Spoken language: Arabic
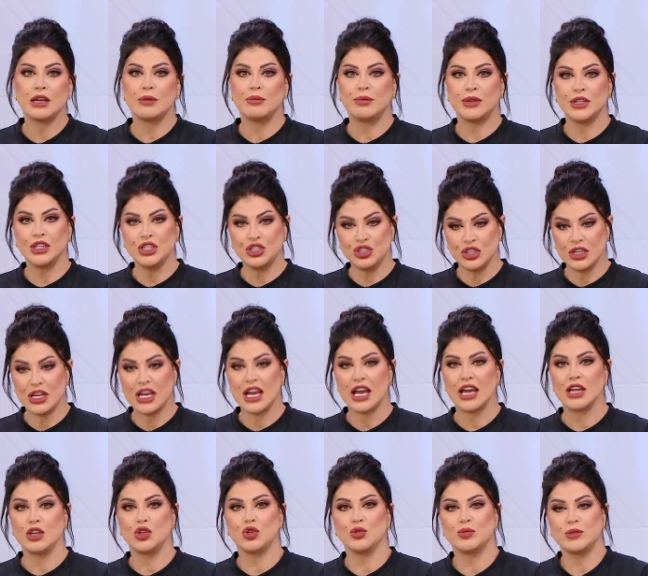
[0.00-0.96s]
بعيش
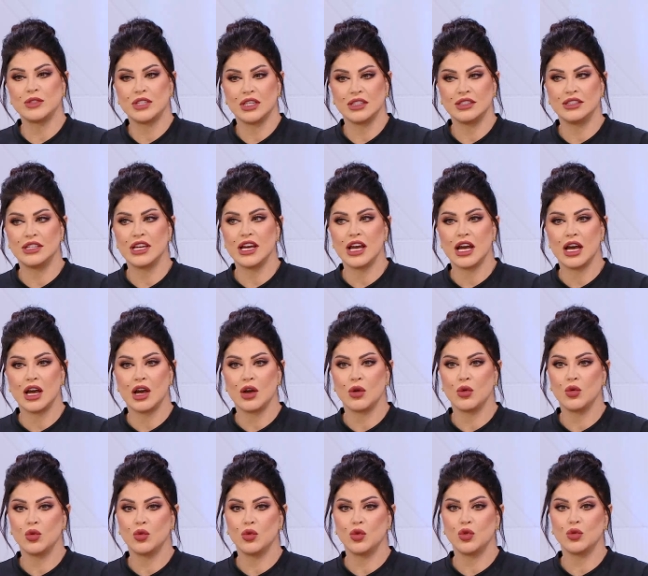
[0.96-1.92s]
الحالة وبصدقها
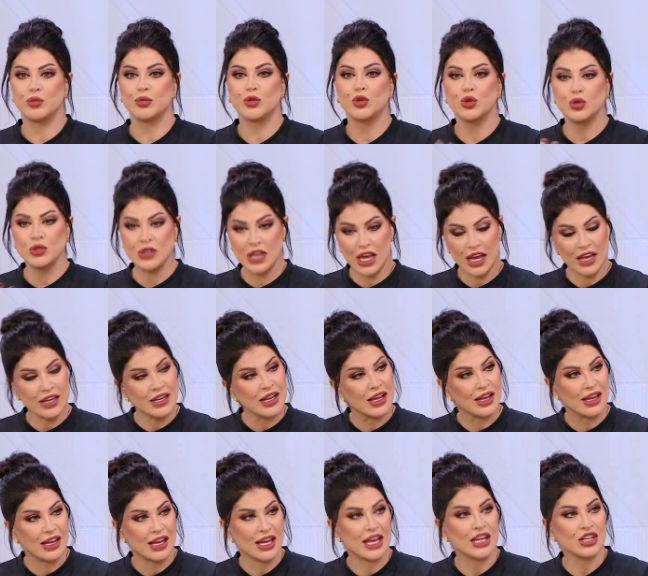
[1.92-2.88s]
وبكون
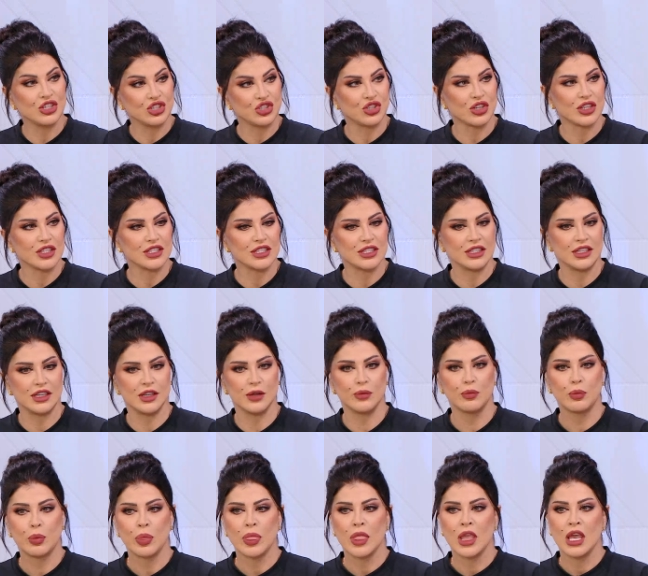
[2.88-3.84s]
انا هاي الشخصيه
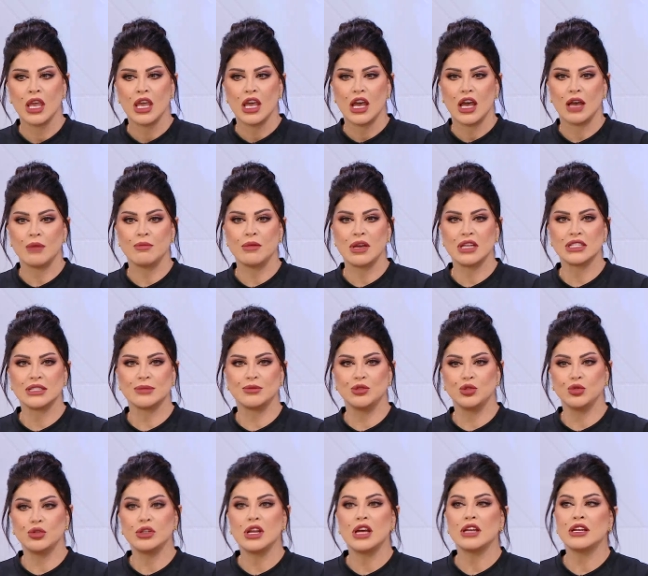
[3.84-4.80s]
اما اذا بدي
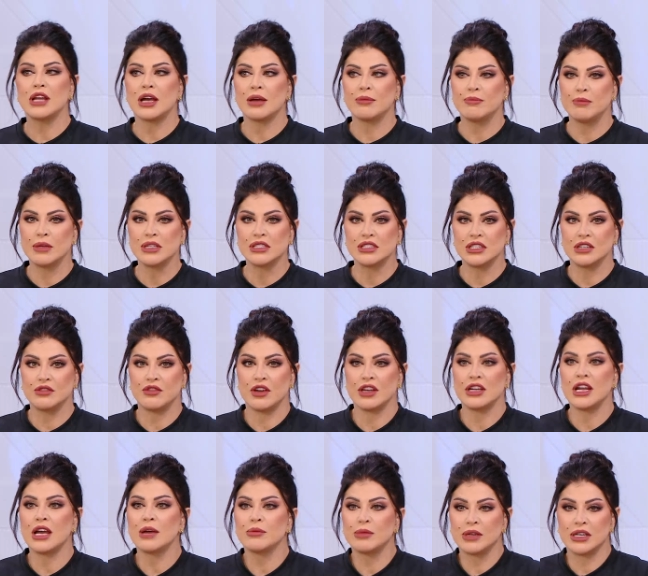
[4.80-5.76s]
اقول انا عم بمثل
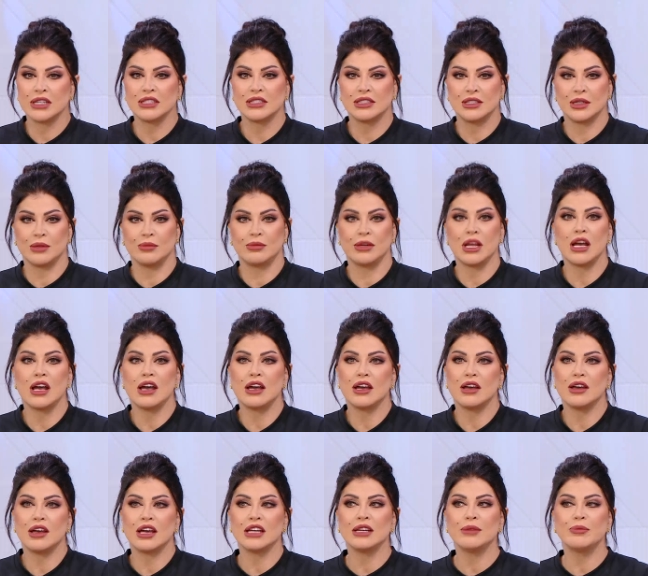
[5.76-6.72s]
فانا عم كذب لا
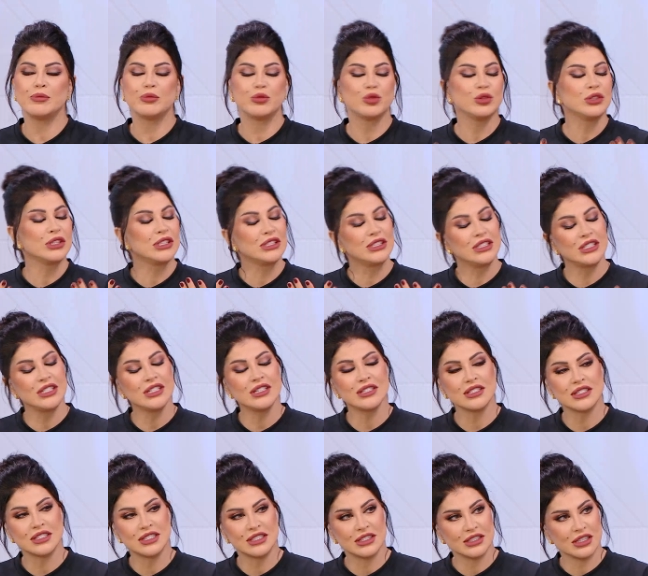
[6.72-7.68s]
انا بكون كثير
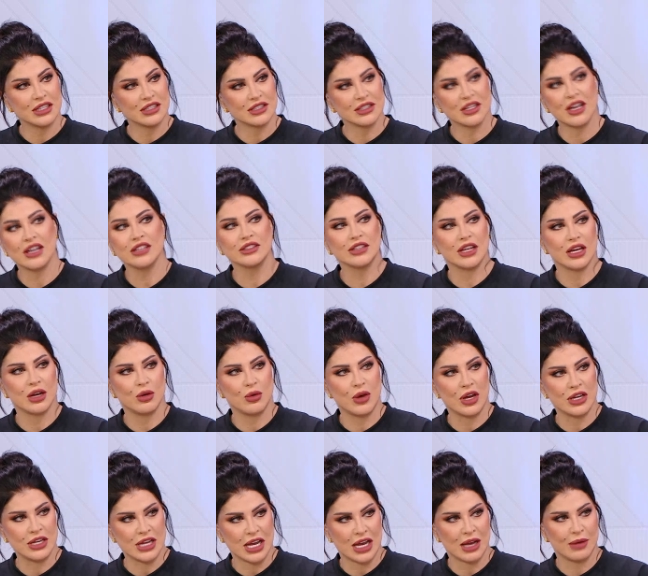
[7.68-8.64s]
صادقه
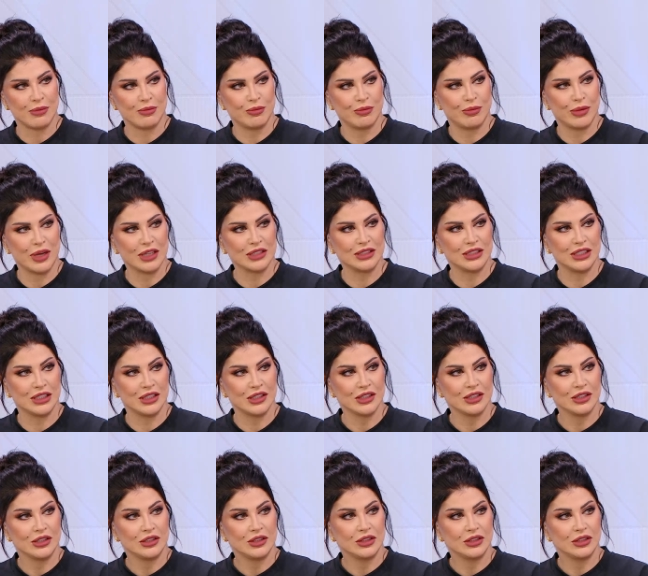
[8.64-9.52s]
وانا عم كل الشخصيات